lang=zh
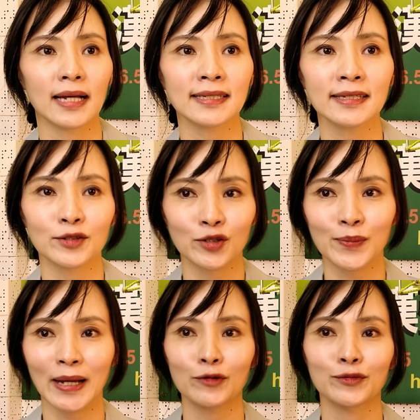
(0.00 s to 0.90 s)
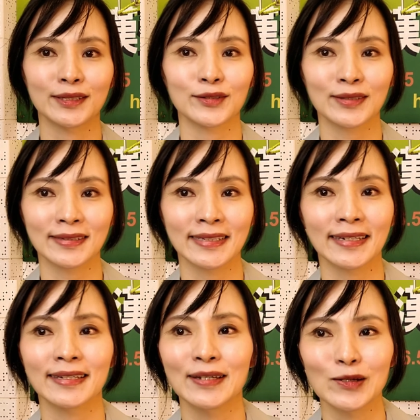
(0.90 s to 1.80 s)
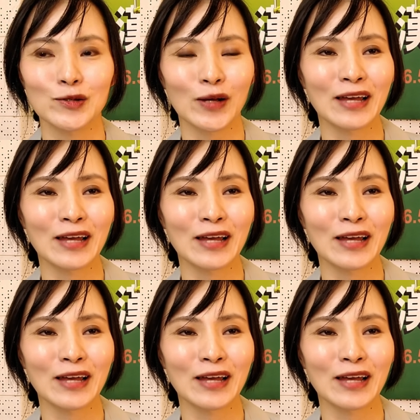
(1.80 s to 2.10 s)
啊，甚至有时候把路人就直接抓